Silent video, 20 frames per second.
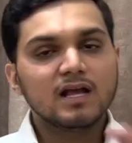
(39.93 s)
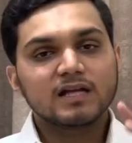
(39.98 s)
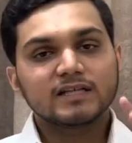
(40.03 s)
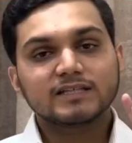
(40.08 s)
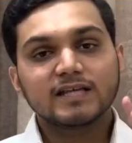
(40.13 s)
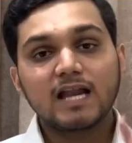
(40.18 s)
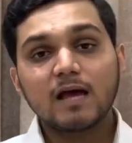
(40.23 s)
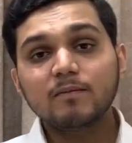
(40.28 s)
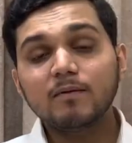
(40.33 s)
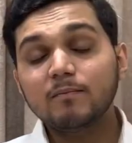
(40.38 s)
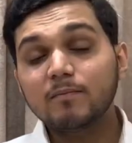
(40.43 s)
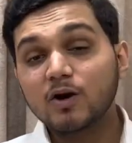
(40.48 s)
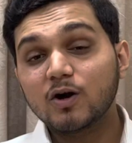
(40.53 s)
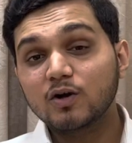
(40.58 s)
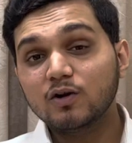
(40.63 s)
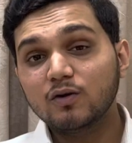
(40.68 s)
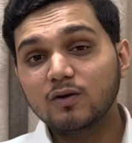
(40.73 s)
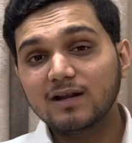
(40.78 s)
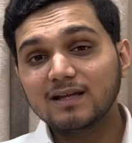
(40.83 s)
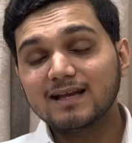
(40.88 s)
जनाब
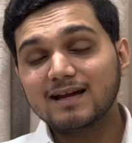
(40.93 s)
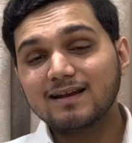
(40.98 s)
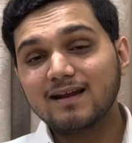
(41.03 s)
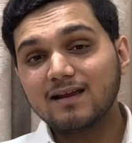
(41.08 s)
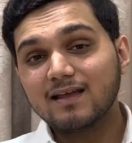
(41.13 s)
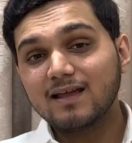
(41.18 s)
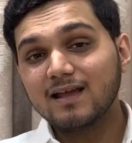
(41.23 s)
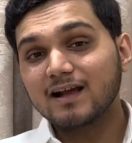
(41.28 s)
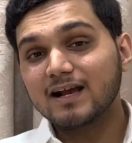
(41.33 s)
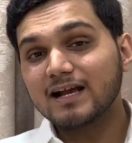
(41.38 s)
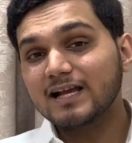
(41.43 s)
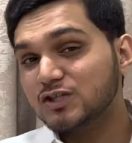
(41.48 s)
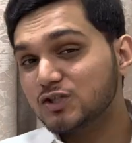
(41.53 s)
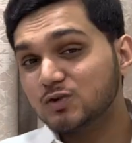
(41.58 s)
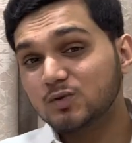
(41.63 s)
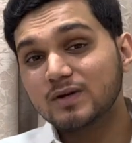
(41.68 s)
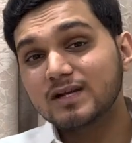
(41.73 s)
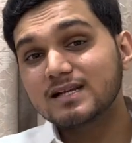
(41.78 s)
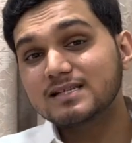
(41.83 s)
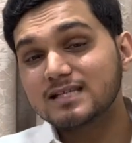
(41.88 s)
बहलोल दाना की कई
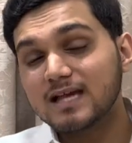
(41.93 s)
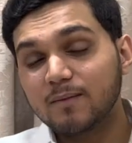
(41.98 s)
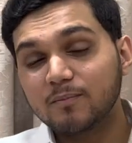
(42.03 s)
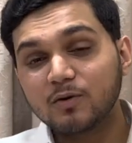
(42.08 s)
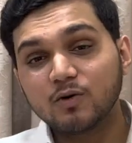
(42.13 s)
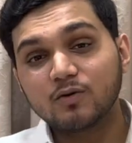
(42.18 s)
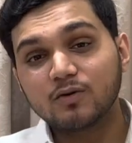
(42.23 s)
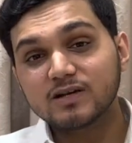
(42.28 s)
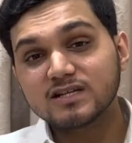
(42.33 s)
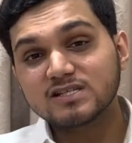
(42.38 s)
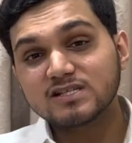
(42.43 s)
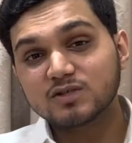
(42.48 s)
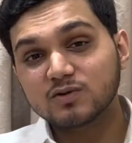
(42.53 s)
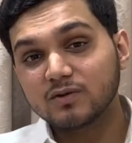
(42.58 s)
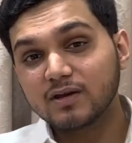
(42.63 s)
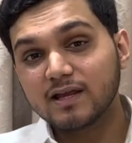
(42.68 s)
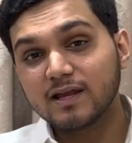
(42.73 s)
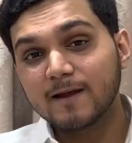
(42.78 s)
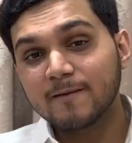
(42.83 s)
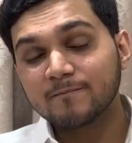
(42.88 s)
स्टोरीज आप लोगों ने
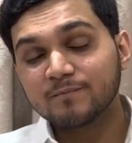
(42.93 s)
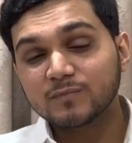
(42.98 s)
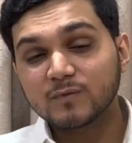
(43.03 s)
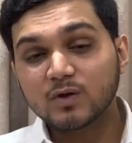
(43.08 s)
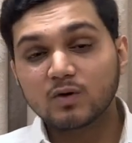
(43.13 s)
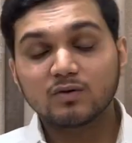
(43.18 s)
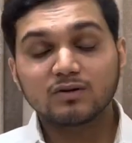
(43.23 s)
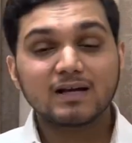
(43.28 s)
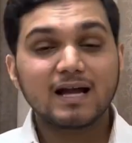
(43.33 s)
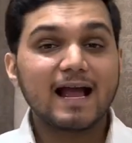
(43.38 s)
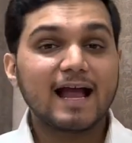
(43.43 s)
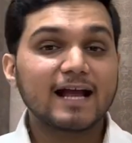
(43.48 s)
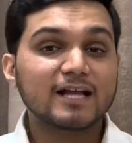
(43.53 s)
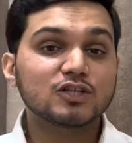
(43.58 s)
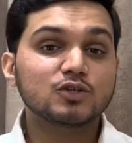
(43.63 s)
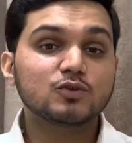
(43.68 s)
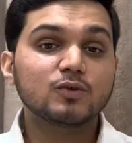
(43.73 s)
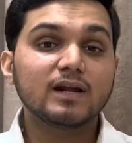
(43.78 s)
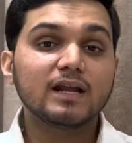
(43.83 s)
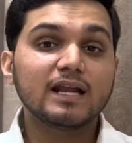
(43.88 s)
सुनी है उनका
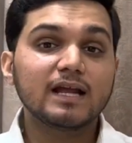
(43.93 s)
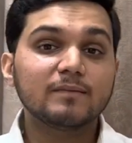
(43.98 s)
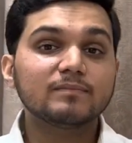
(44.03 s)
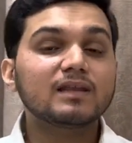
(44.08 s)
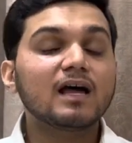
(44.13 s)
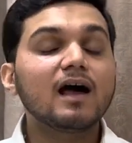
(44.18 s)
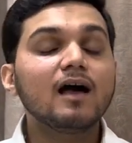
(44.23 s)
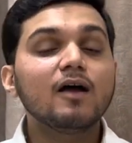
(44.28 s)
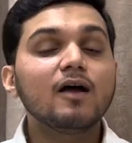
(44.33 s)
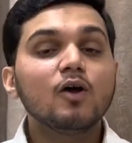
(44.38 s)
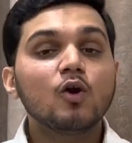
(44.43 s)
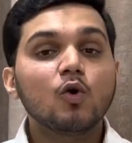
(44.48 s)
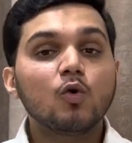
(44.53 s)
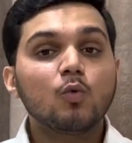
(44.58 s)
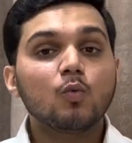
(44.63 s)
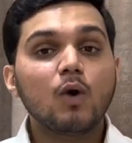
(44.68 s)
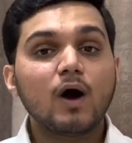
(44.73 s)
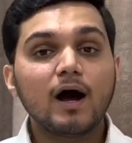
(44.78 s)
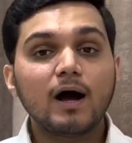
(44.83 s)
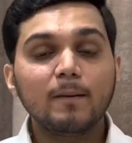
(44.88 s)
एक्चुअल नेम था
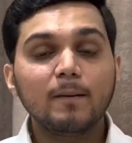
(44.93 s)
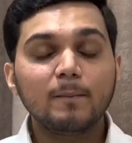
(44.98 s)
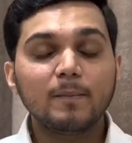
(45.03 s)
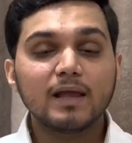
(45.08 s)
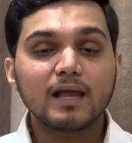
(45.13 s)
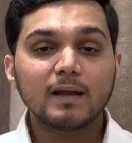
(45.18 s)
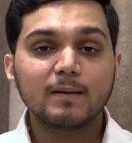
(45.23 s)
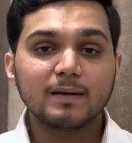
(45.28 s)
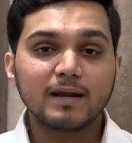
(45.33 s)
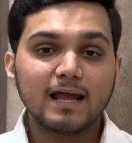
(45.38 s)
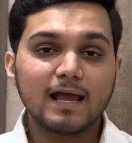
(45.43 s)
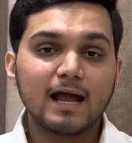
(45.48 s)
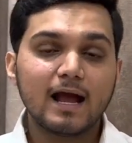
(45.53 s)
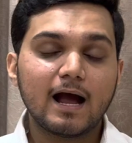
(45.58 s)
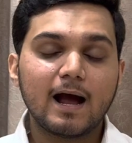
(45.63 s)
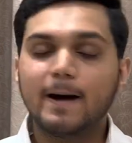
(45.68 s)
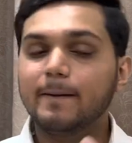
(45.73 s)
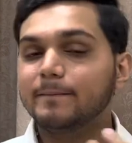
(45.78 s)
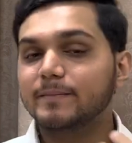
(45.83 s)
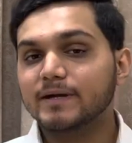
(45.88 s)
वहब इबन
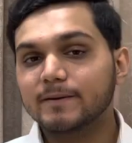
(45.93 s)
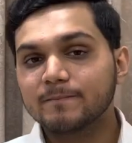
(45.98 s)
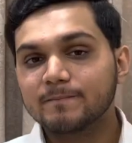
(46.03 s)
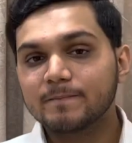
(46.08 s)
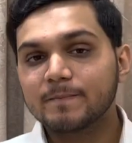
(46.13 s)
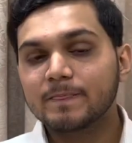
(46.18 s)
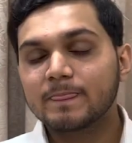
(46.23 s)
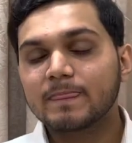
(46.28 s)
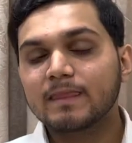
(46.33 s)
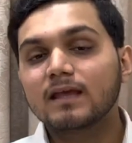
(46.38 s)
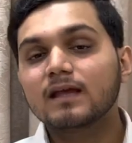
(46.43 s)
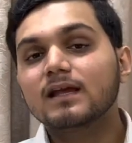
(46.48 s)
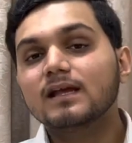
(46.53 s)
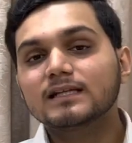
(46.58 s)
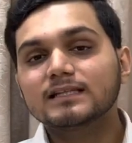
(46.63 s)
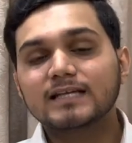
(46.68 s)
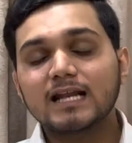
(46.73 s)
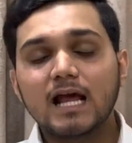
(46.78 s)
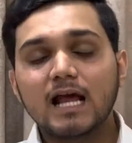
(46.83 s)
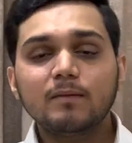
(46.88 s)
अम्र
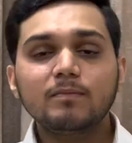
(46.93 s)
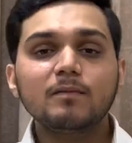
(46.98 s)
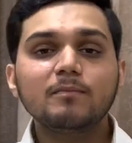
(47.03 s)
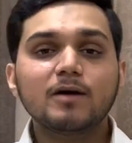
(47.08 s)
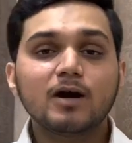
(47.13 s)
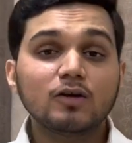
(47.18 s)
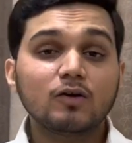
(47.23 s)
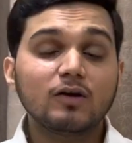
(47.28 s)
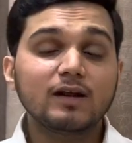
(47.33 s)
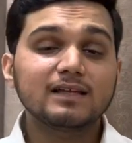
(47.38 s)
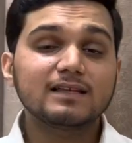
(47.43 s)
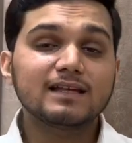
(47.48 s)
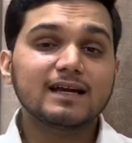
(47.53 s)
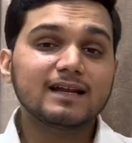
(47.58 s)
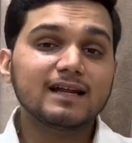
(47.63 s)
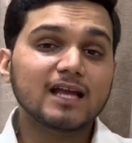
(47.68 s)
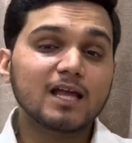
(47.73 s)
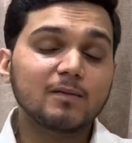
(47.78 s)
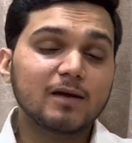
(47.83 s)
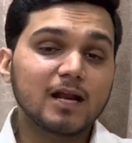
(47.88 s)
जनाब बहलोल
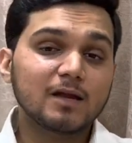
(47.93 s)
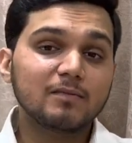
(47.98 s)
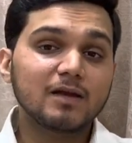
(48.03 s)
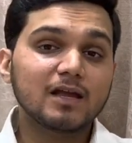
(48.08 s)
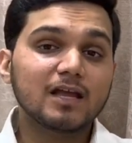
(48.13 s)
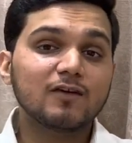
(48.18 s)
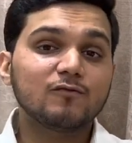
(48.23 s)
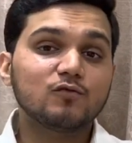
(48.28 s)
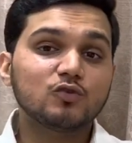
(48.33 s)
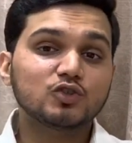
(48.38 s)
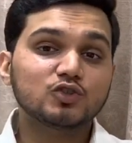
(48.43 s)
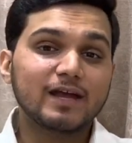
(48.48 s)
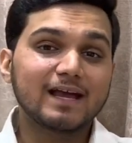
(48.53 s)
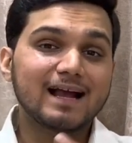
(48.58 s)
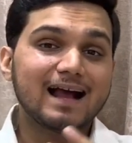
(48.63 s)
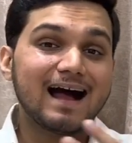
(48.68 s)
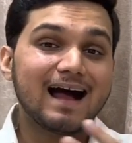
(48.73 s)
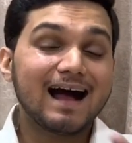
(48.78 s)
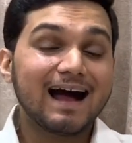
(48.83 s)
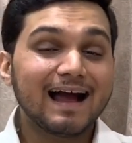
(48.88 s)
दाना के बारे में कि वो जो
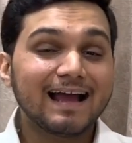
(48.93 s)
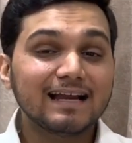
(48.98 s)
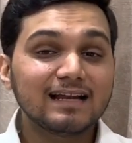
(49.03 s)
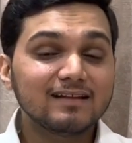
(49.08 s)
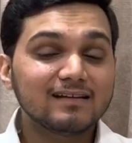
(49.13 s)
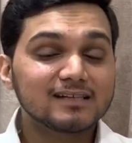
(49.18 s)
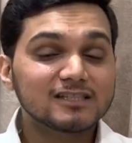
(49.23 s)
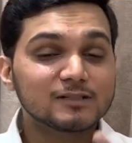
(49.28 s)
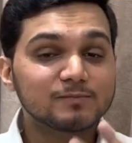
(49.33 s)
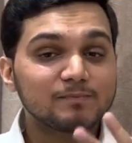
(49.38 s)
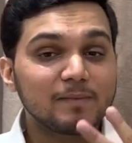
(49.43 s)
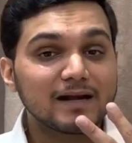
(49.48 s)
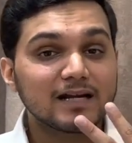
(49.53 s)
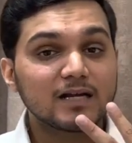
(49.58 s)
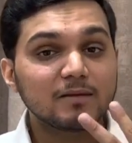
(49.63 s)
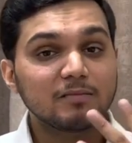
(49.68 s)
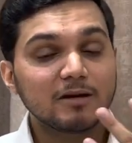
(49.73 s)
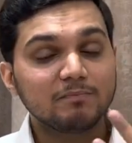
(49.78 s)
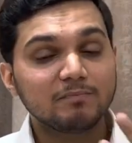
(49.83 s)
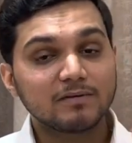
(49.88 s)
एक हाईली
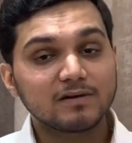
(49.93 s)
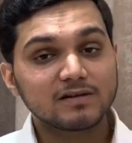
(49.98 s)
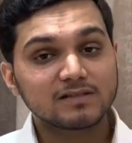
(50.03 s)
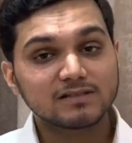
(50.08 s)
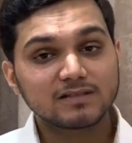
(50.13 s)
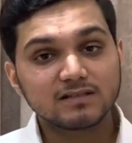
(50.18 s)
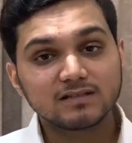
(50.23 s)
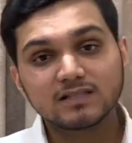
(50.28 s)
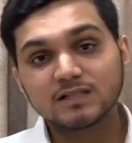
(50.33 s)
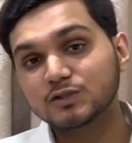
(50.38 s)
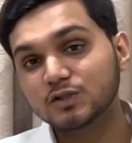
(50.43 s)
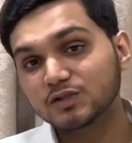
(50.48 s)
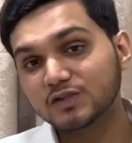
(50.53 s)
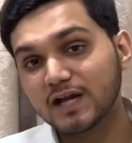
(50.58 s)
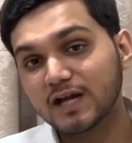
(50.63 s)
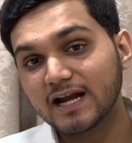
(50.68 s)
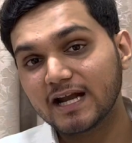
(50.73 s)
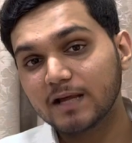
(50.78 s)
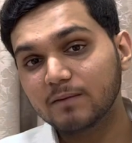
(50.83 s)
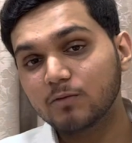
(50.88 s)
रिस्पेक्टेबल पर्सन थे
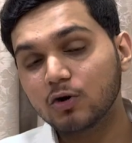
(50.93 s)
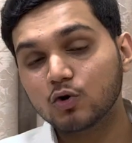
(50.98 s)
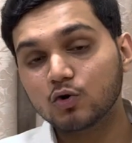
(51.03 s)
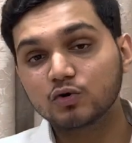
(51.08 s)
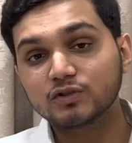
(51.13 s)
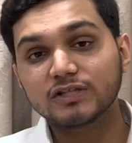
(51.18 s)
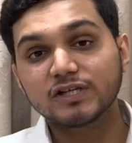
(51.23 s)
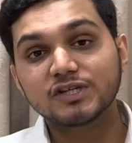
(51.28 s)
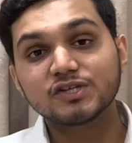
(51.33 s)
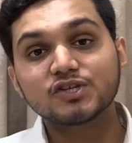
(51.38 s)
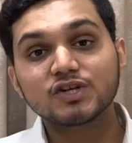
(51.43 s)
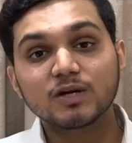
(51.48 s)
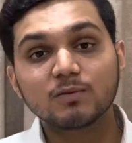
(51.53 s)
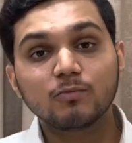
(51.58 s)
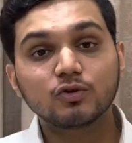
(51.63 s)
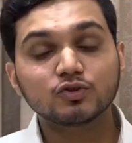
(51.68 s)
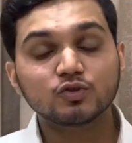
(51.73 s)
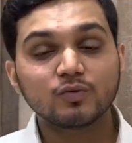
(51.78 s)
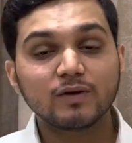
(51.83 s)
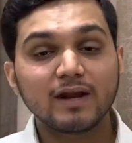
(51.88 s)
सोसाइटी में और कुछ हिस्ट्री
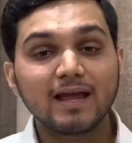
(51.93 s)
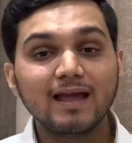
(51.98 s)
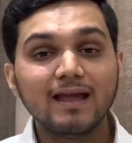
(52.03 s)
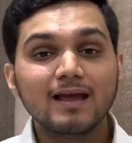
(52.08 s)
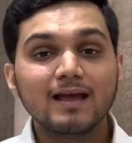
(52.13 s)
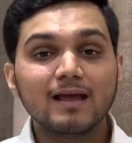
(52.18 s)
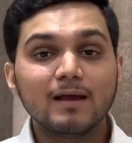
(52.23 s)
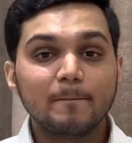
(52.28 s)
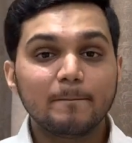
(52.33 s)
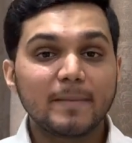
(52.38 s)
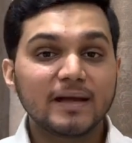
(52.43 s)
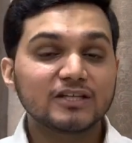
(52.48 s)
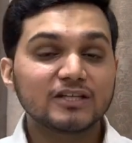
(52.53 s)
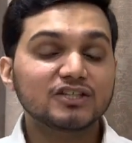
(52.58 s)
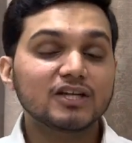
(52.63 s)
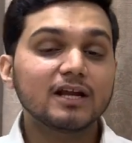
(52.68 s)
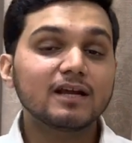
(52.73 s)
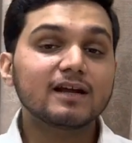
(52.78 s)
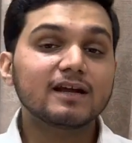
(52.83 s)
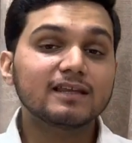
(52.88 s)
बुक्स उन्हें
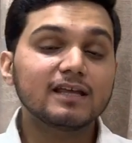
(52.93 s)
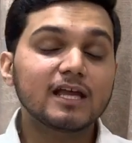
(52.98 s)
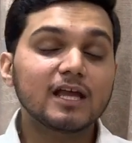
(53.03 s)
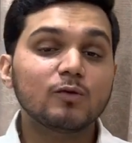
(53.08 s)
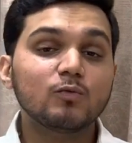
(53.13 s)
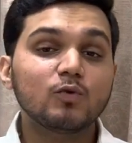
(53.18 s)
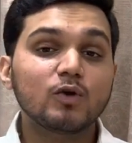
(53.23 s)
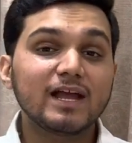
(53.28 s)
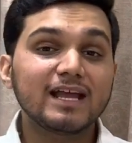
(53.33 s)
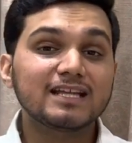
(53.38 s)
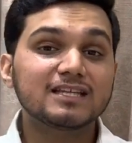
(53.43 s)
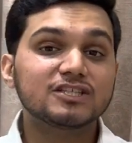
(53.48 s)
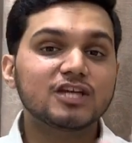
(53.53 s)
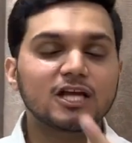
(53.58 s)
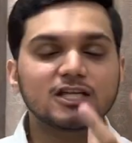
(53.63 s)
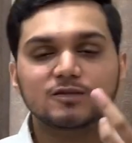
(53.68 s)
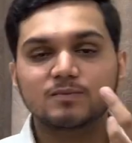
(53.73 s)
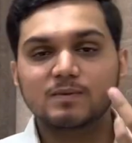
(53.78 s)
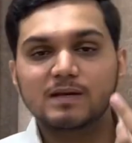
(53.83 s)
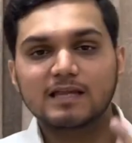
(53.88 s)
मेंशन करती कि वो एक
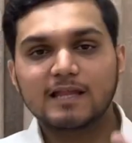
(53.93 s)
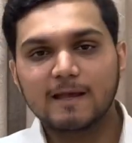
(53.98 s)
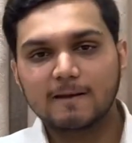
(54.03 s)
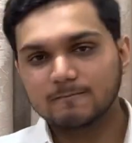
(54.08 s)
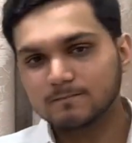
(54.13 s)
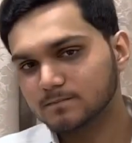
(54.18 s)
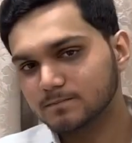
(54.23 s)
जज भी थे